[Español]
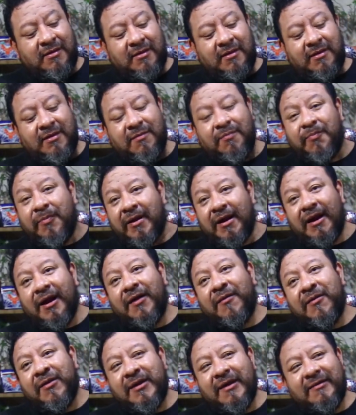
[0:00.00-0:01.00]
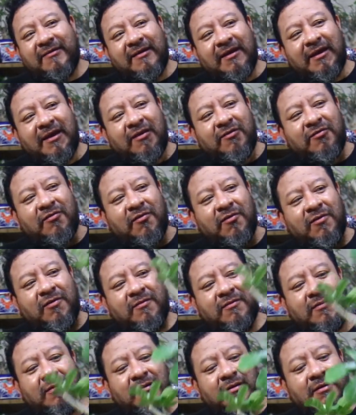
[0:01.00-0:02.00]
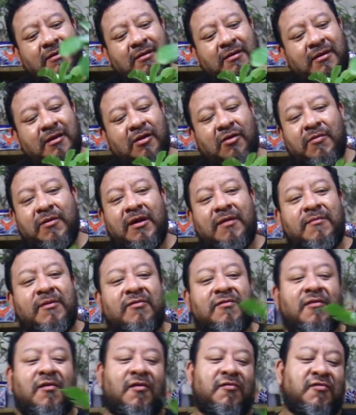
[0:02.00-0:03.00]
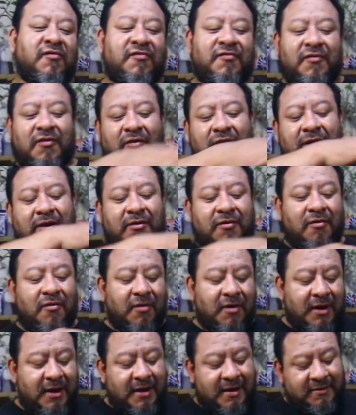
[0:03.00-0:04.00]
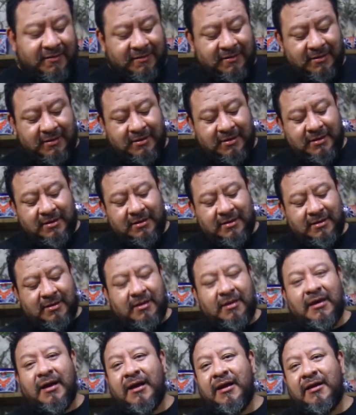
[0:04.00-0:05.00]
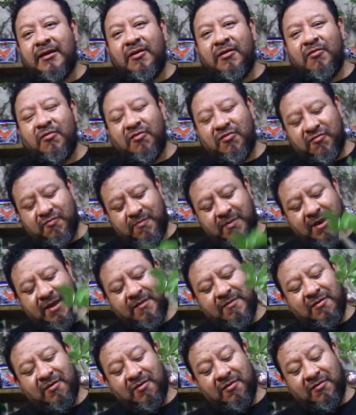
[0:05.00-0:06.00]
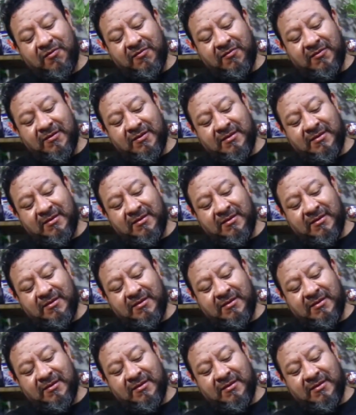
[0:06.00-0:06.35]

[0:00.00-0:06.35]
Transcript: y para la belleza que soy. Y lo hubieran visto con sus flores rojas, y ha ganado algunos premios